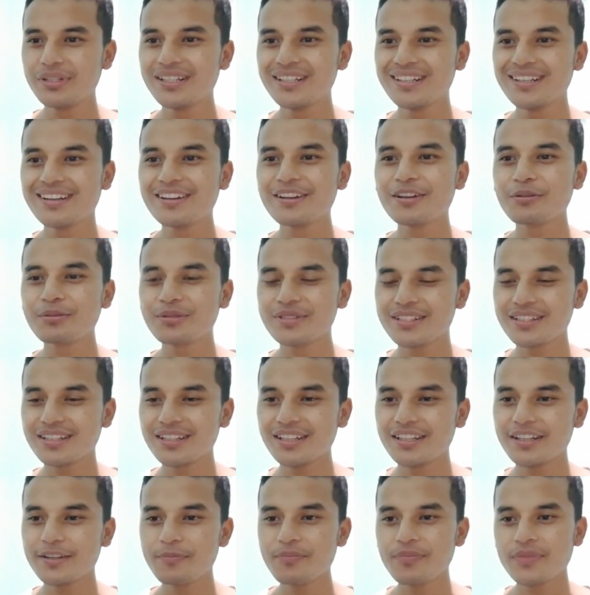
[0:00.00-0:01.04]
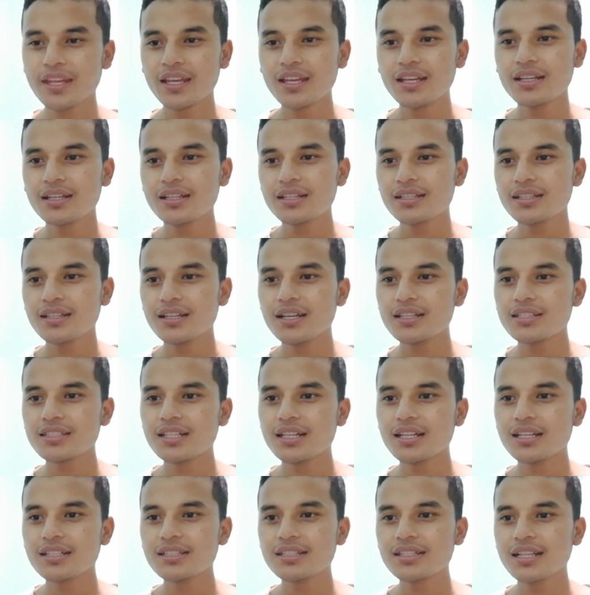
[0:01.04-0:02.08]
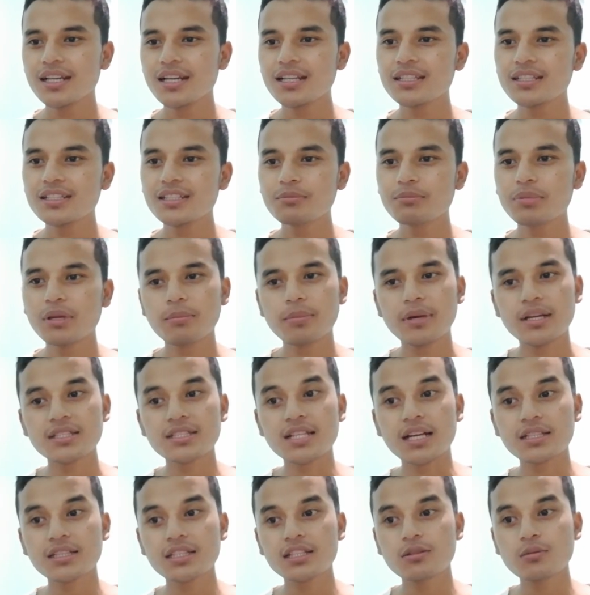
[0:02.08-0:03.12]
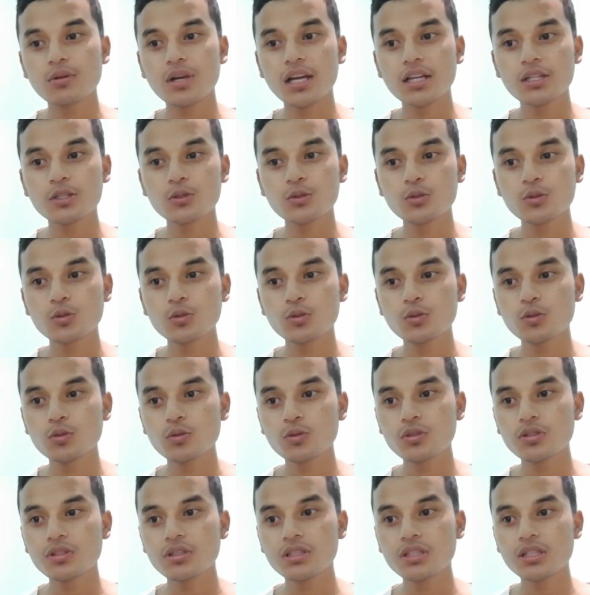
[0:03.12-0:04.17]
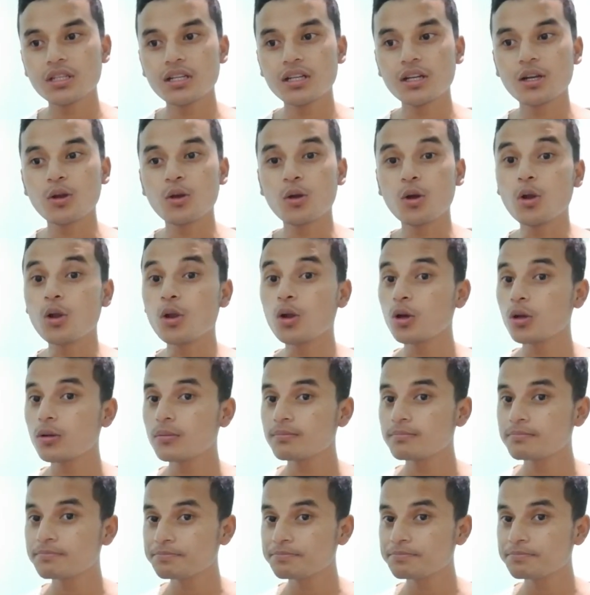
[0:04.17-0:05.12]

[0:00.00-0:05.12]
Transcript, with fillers: bendir lobster ya dan sekarang diganti Bapak Sakti Wahyu Trenggono